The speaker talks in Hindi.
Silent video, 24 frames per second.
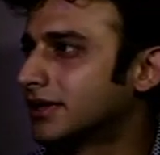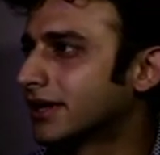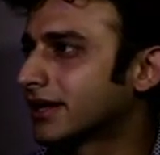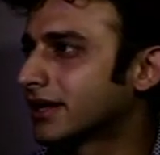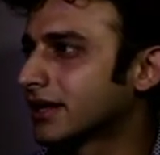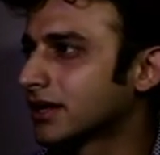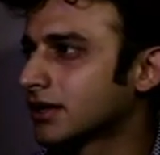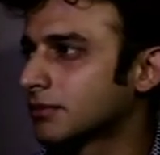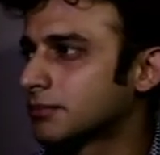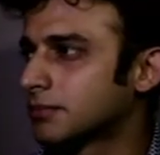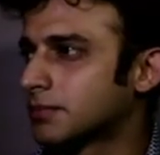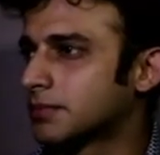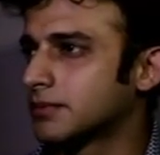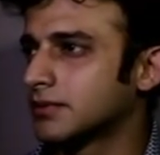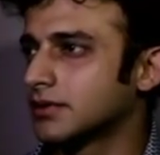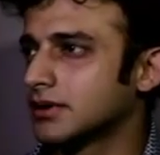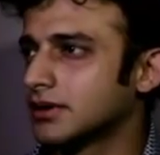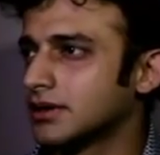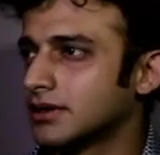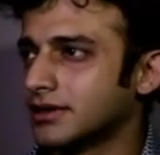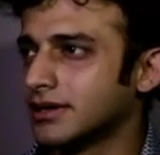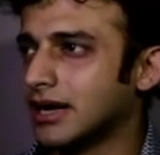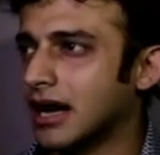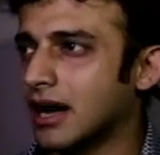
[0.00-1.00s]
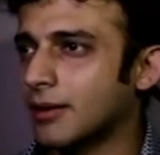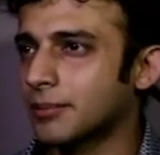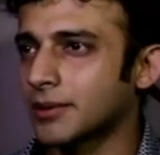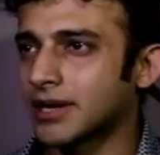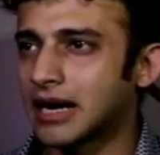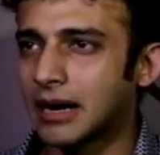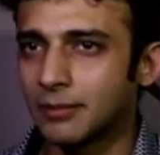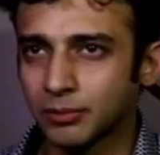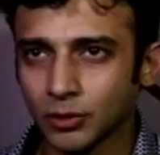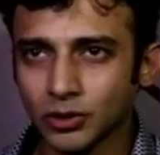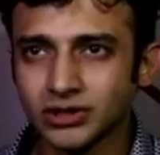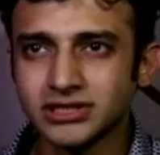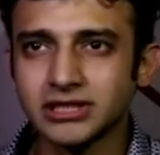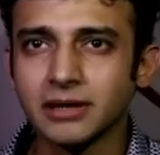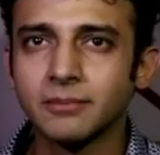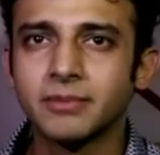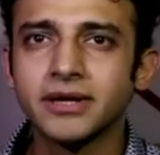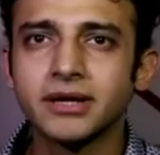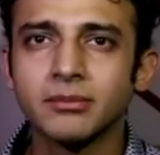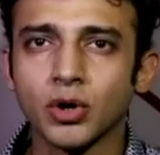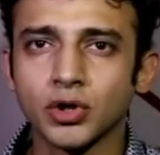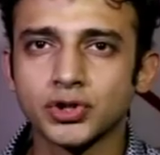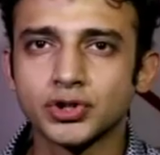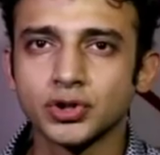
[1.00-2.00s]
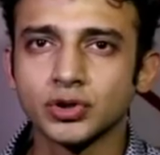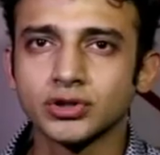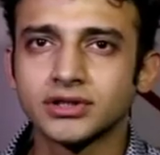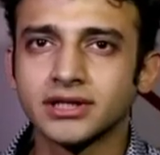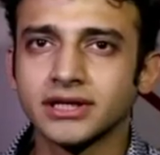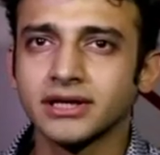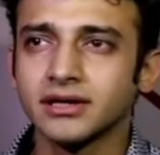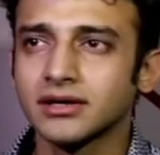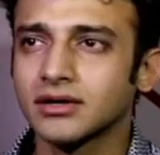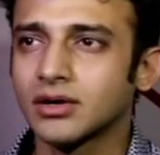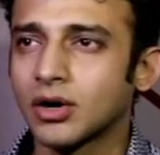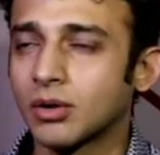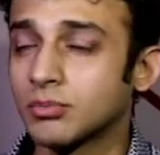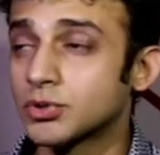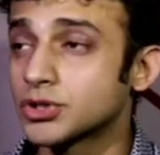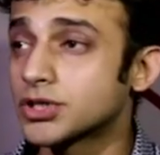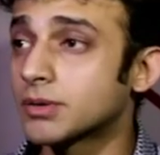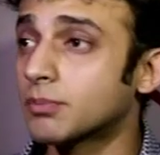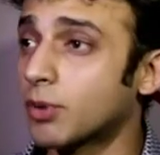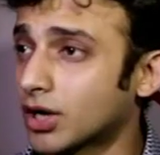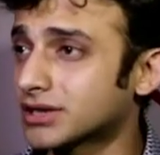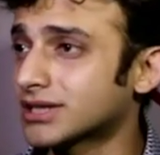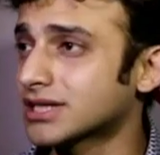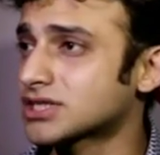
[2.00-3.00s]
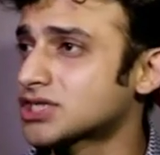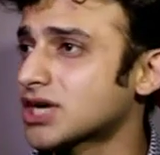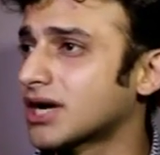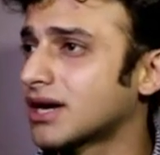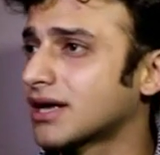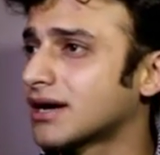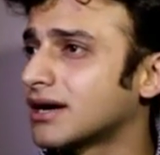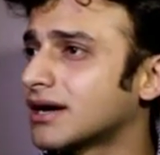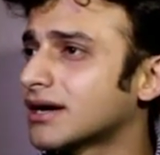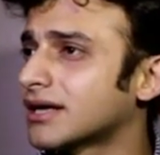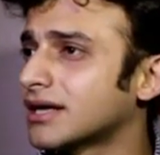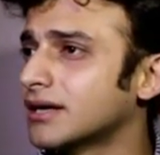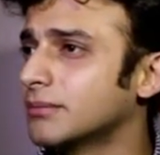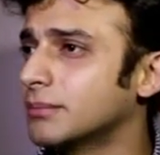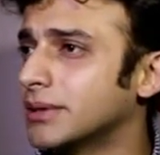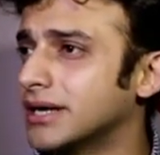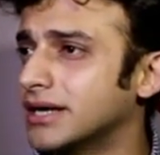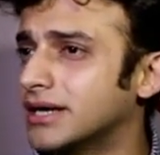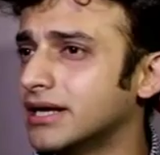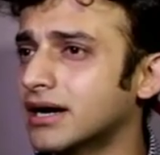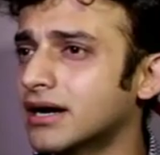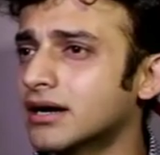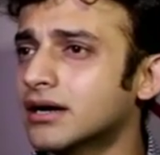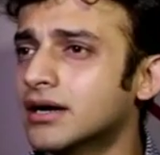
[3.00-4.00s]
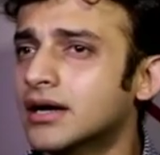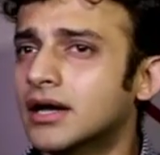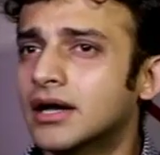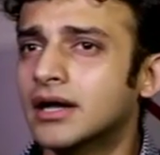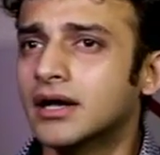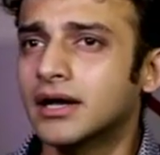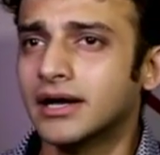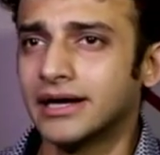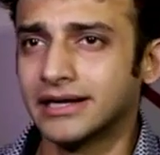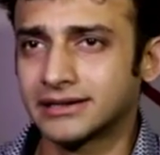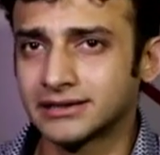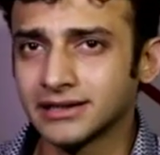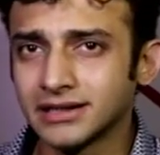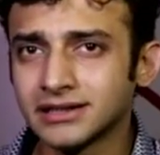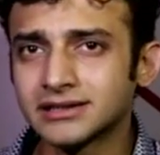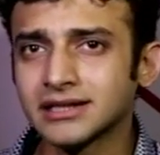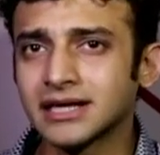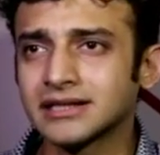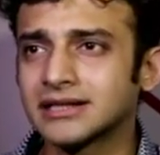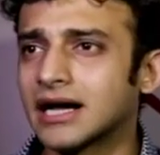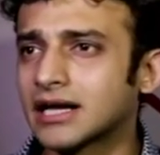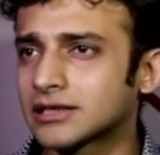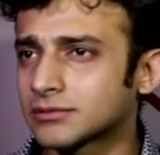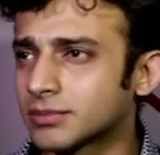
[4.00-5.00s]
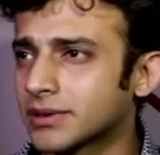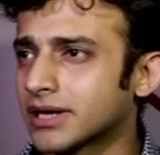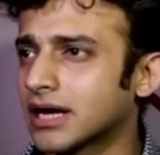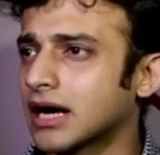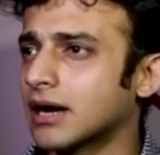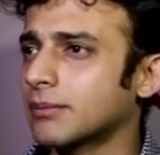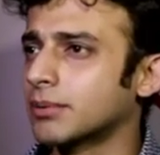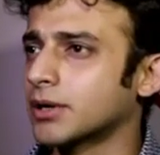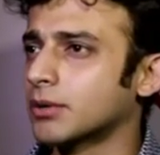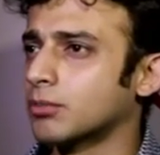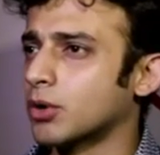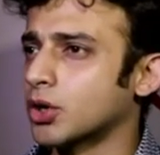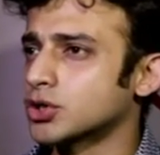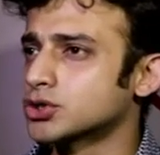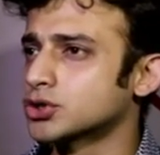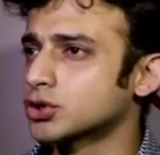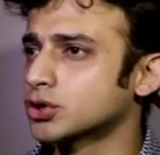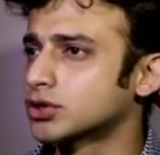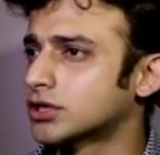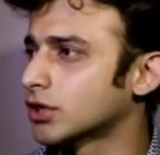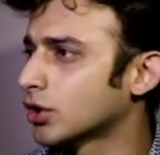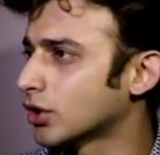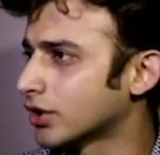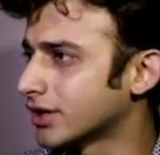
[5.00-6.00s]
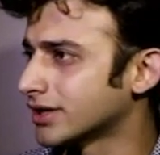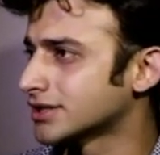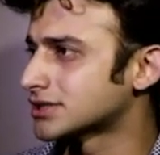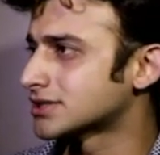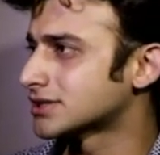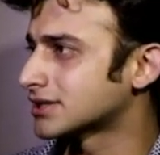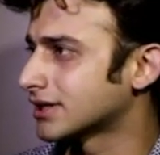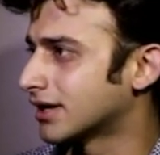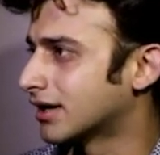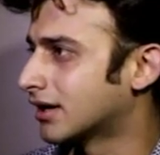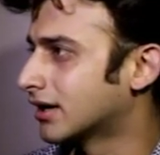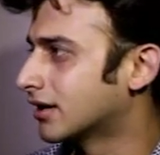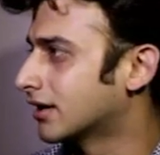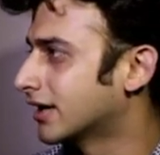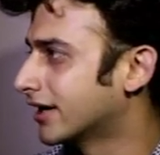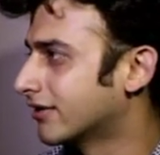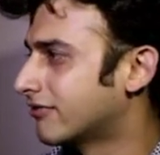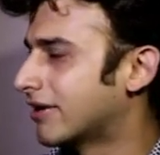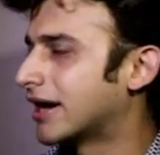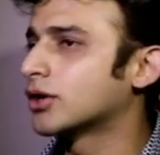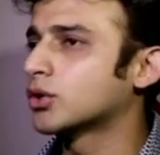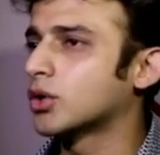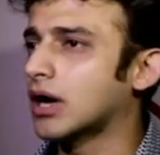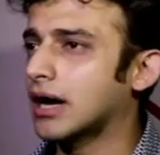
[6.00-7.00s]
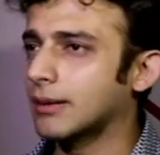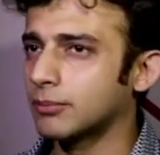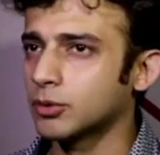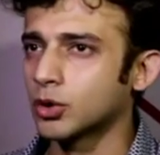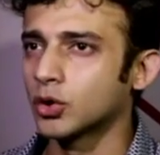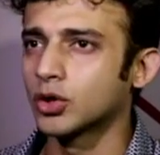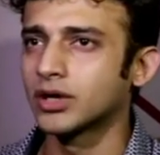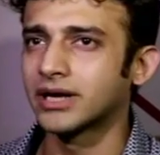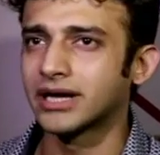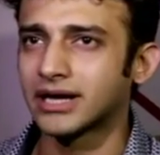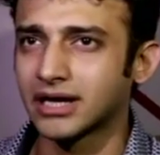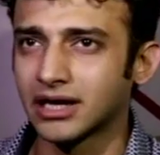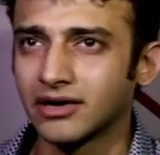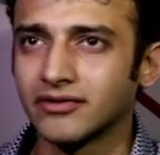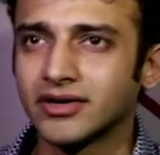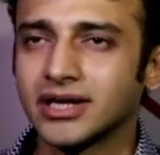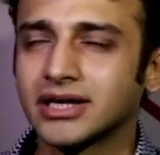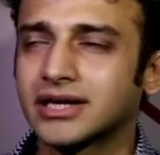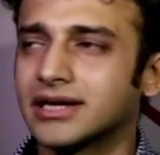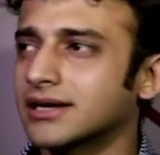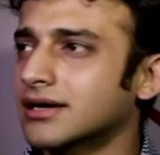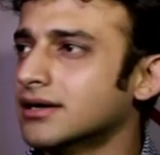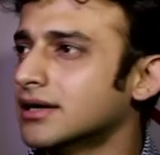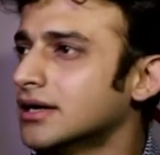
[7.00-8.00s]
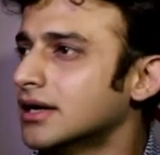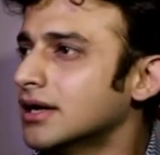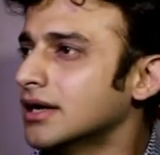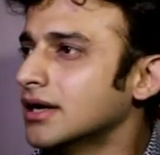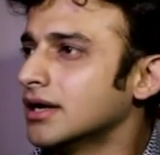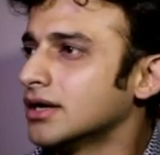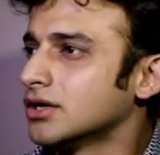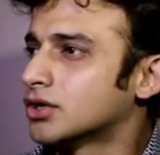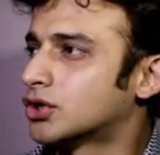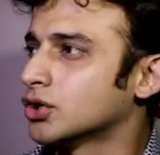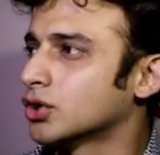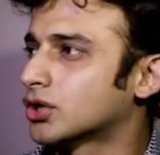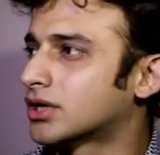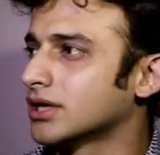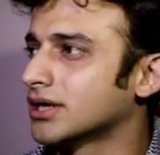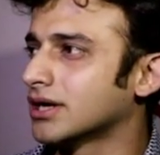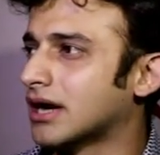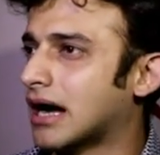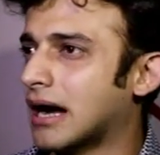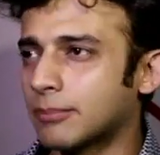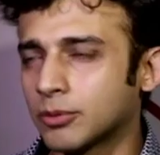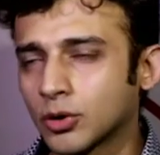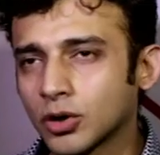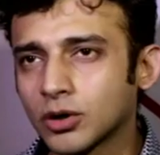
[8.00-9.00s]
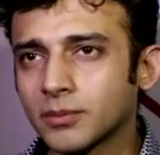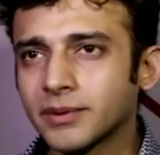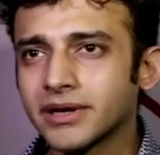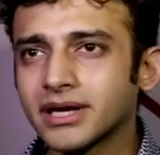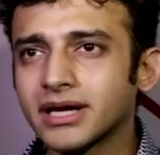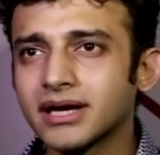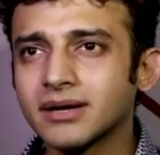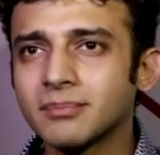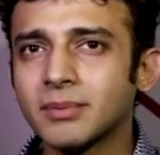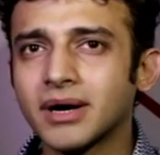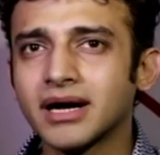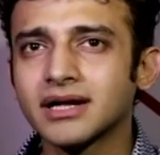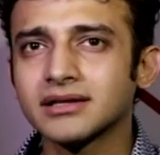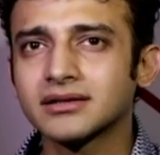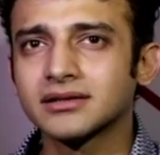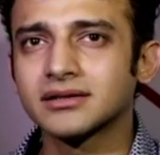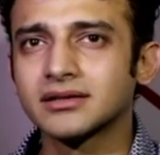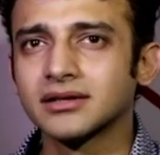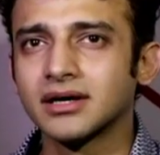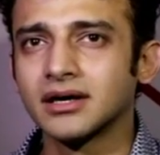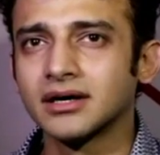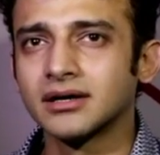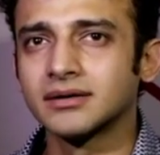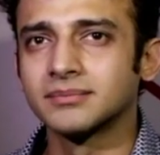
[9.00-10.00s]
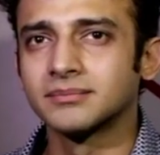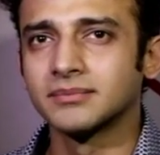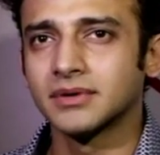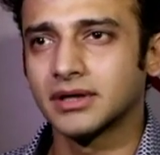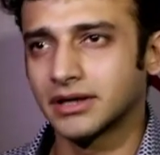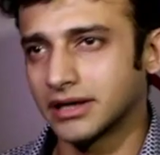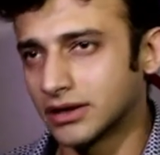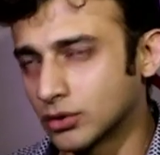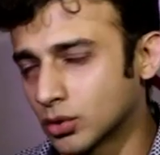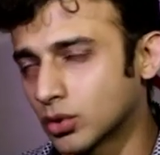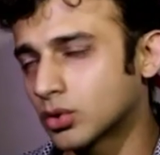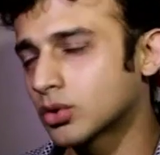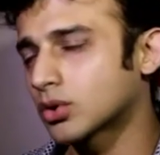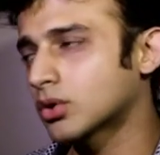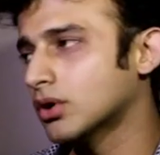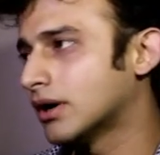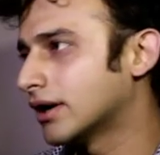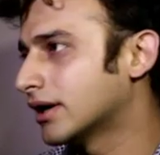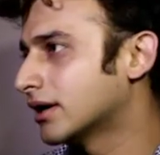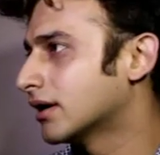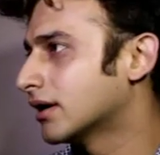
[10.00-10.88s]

देखिए यहाँ पर आप लोग सभी मौजूद थे और मुझे बहुत अच्छा लगा कि मीडिया इतनी तादाद में यहाँ पर मौजूद थी और इस इवेंट को आप लोगों ने कवर किया क्योंकि आप लोग भी ये बात इन्हों